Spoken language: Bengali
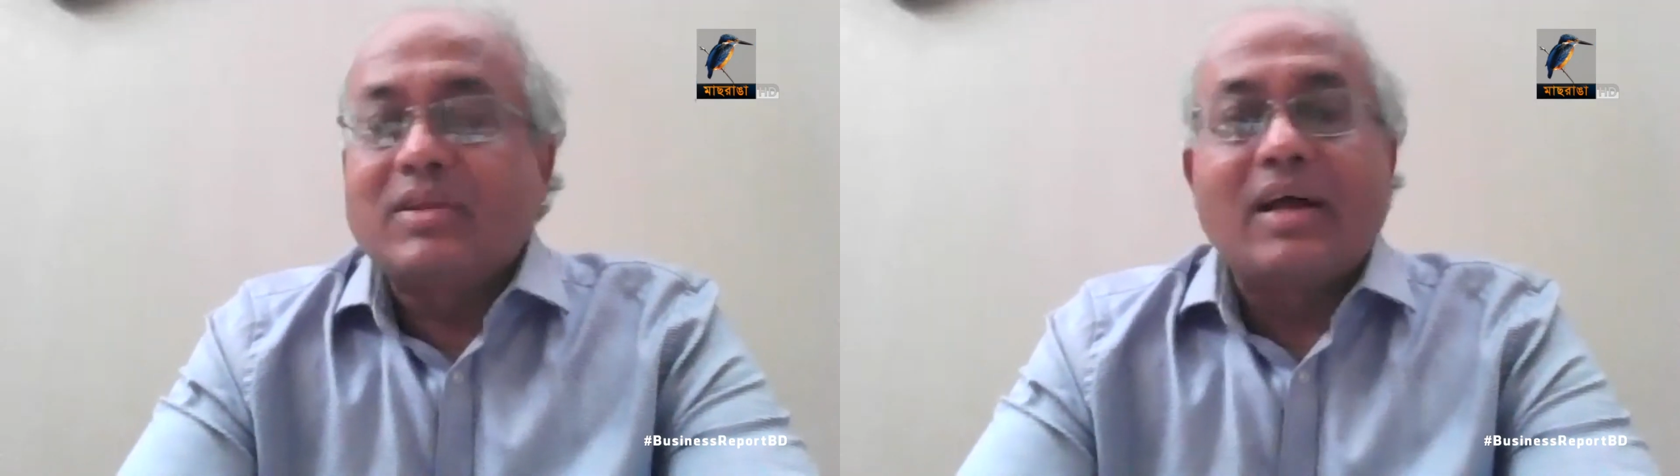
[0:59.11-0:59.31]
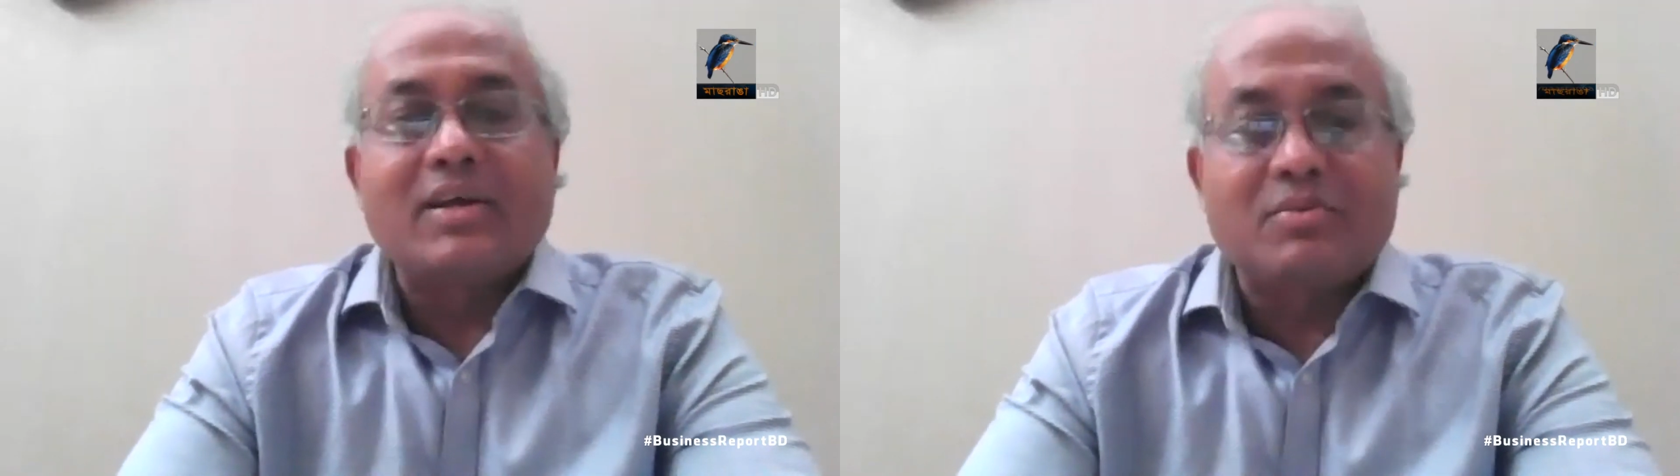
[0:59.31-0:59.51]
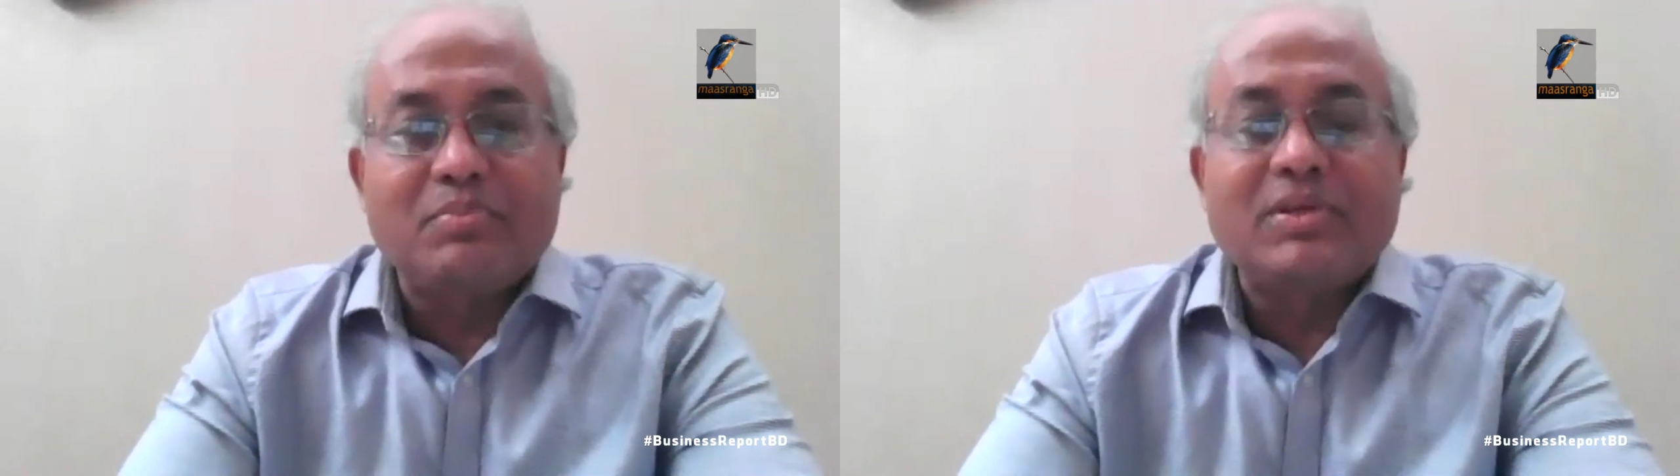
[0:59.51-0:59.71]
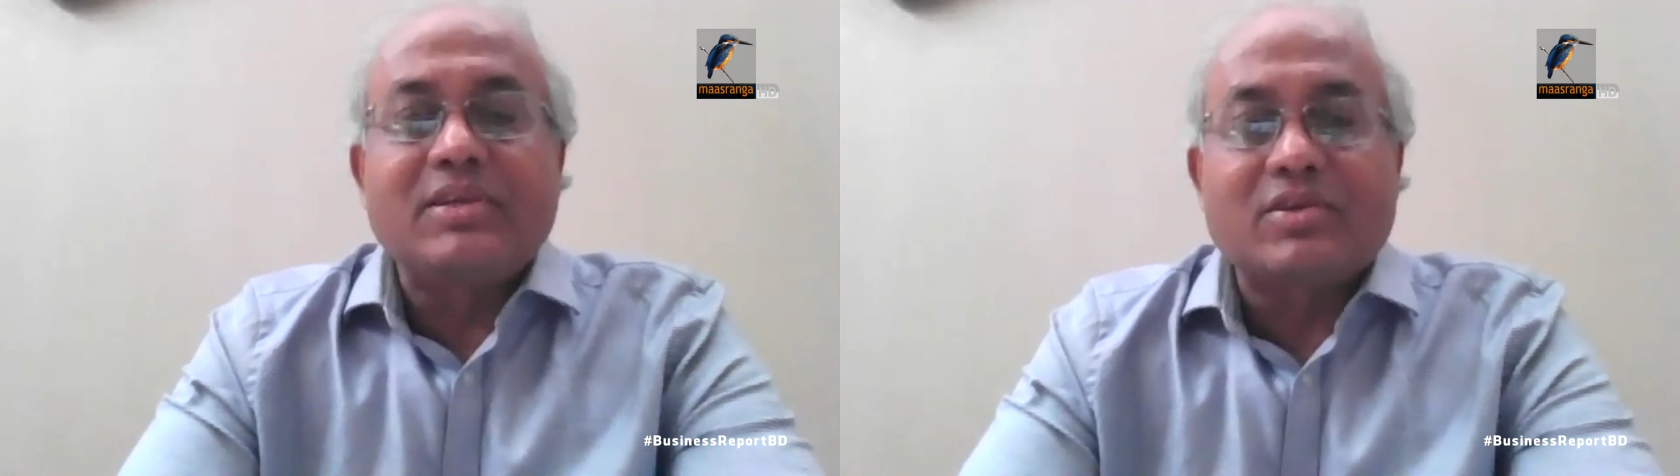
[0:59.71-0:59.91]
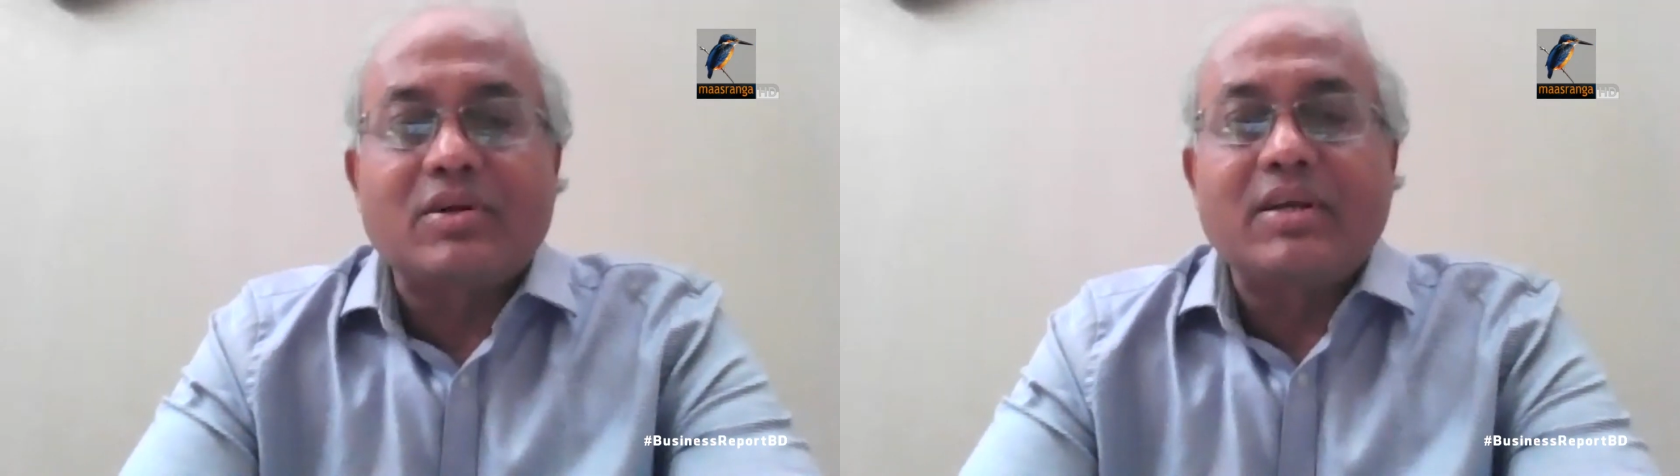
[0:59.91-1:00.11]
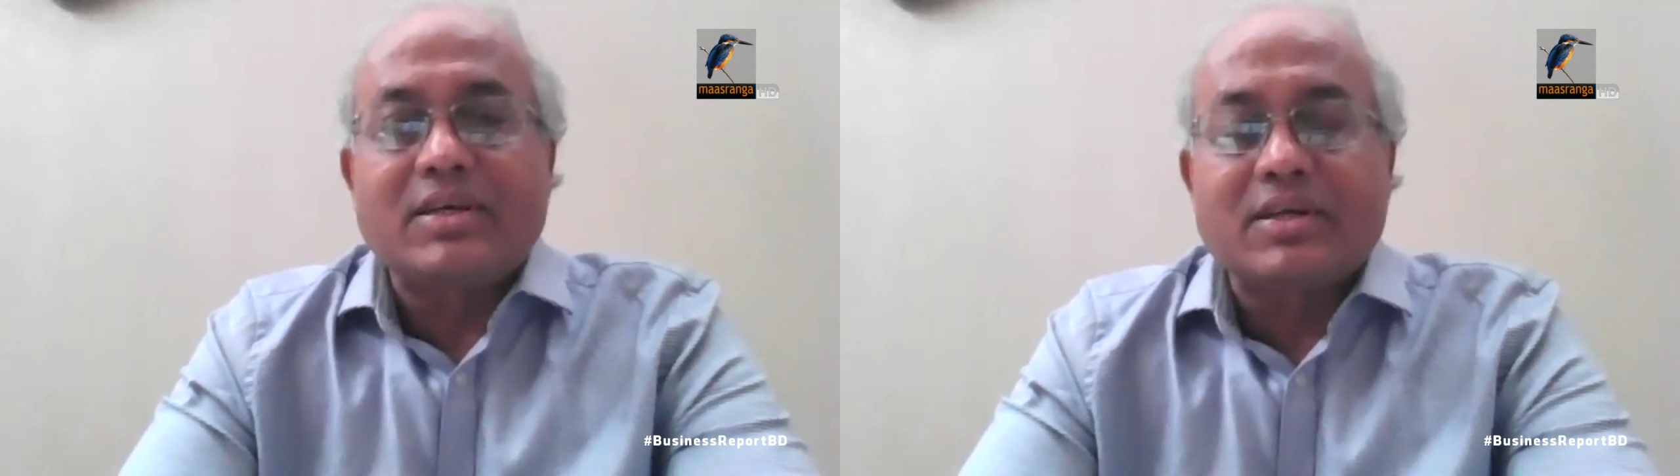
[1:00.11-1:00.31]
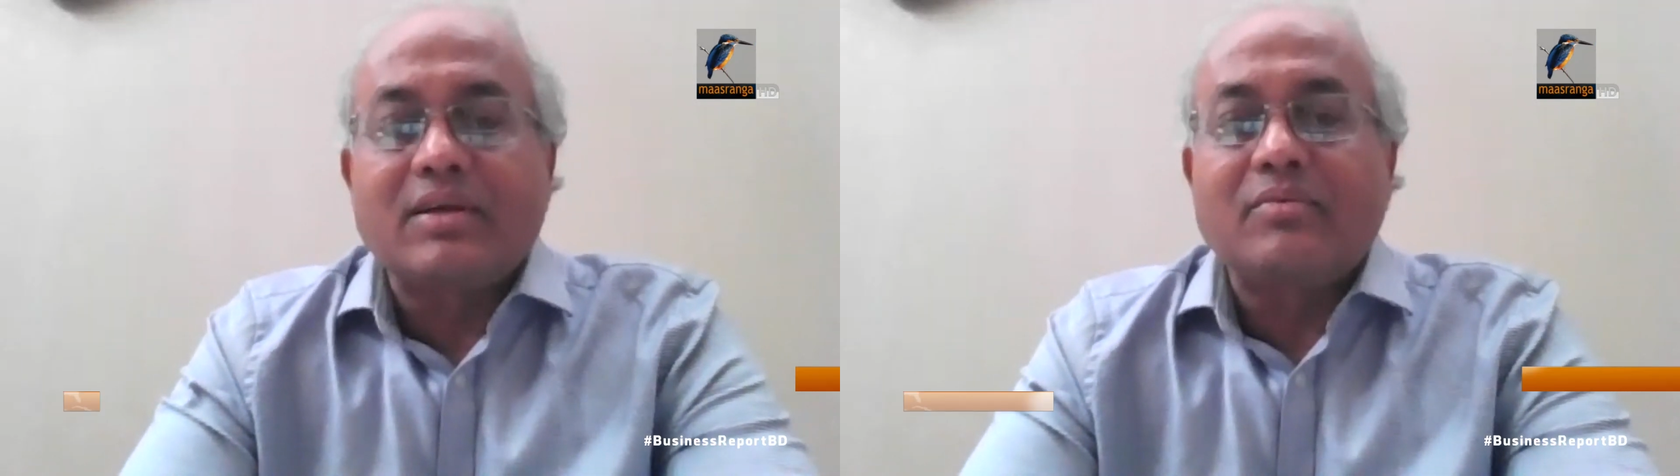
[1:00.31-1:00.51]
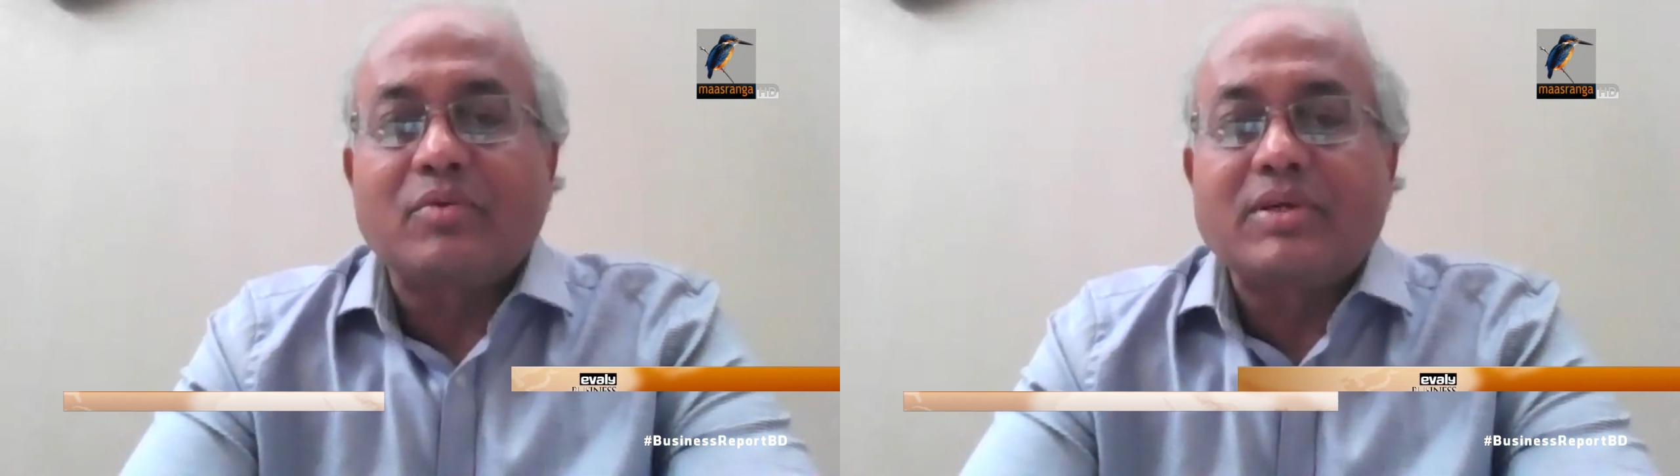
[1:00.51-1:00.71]
স্লাগিশ বিজনেস
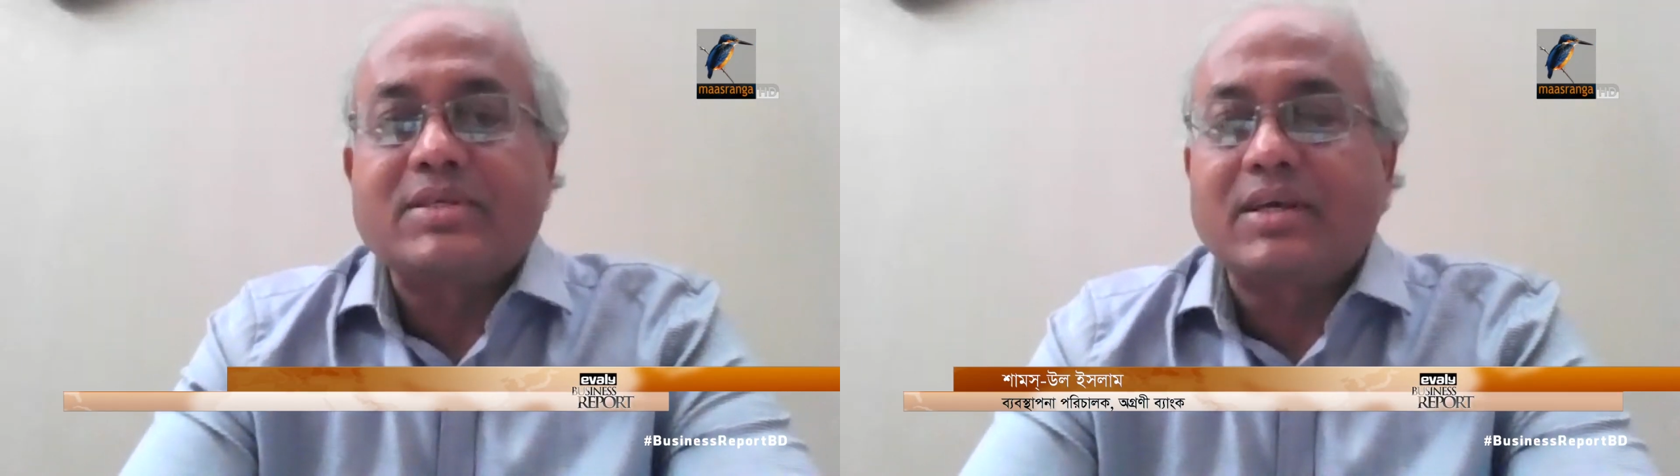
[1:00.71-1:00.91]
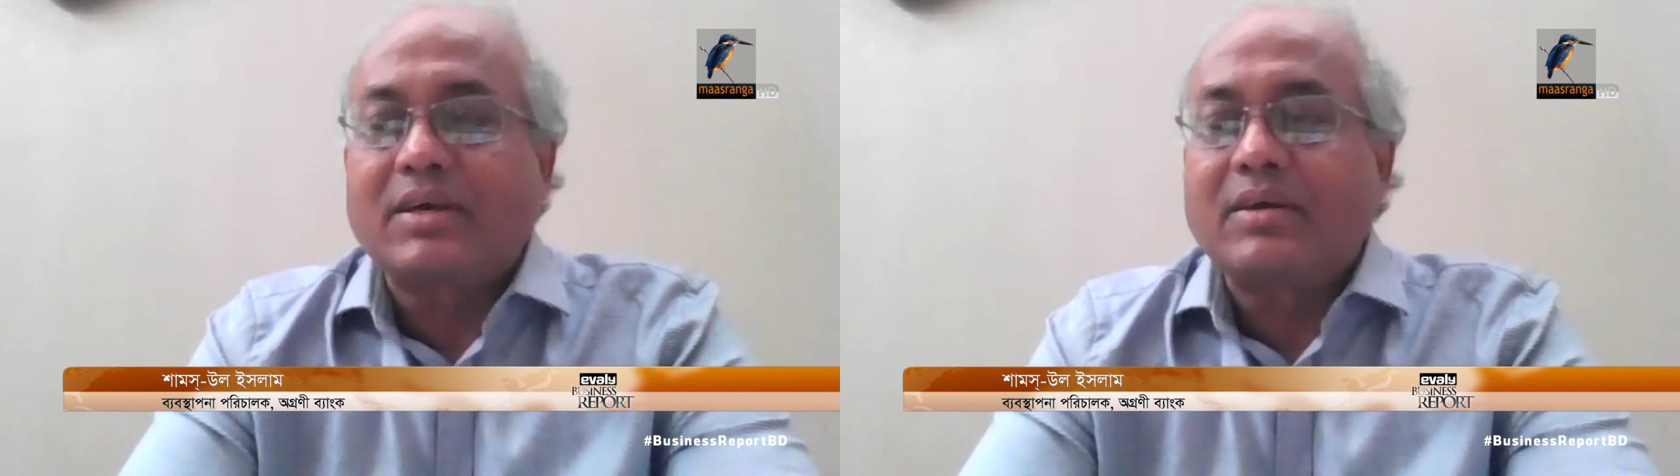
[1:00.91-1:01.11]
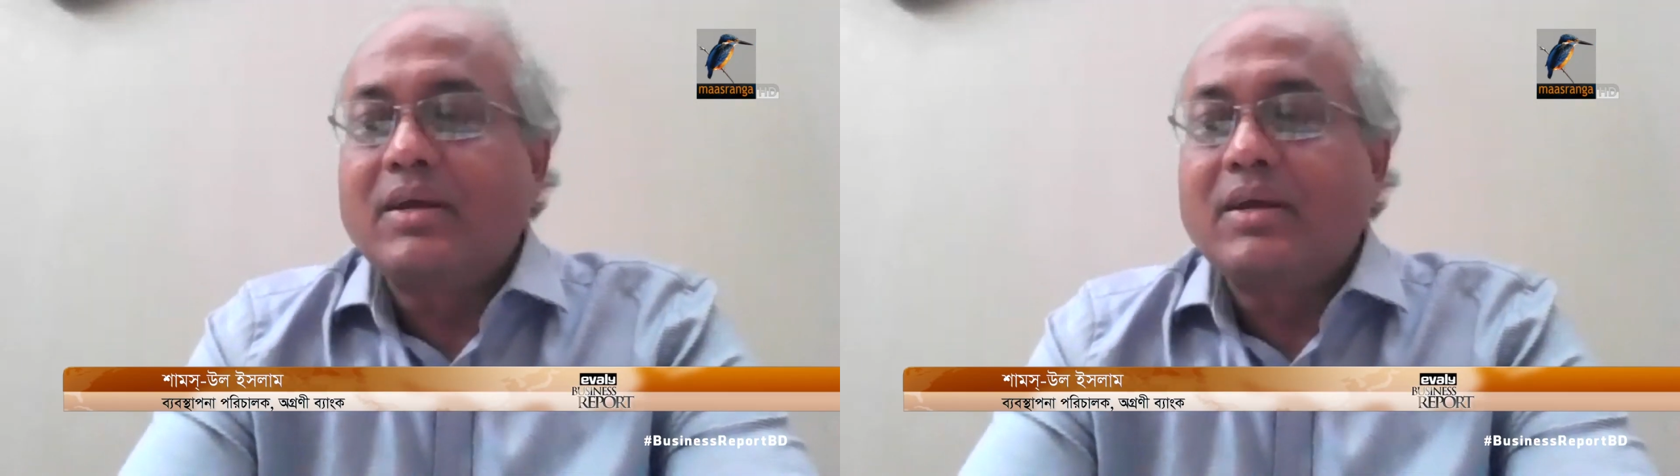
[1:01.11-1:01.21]
কন্ডিশন রয়েছে